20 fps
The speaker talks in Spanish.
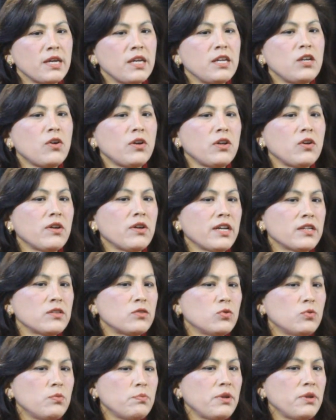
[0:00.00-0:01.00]
Y yo creo que
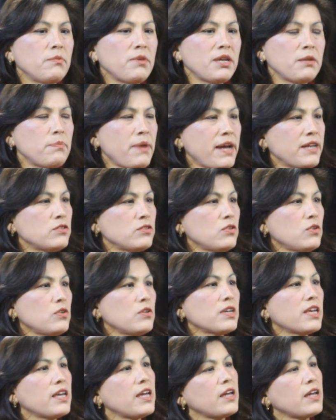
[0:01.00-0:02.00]
es un primer
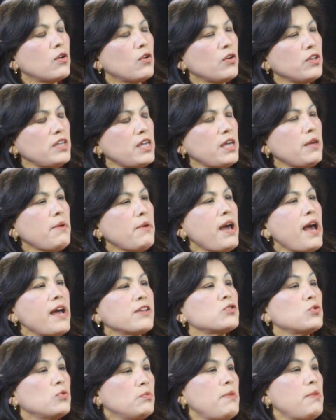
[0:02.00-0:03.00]
paso que conlleva
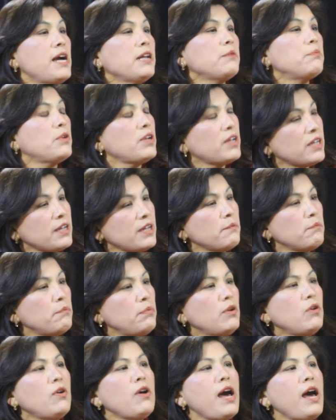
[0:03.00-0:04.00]
a sumar, por
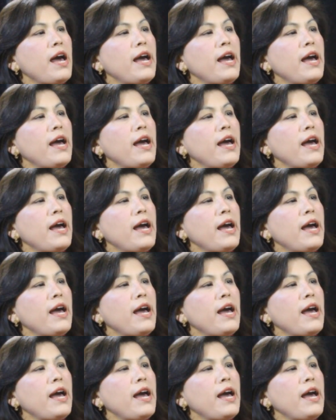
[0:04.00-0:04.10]
ejemplo,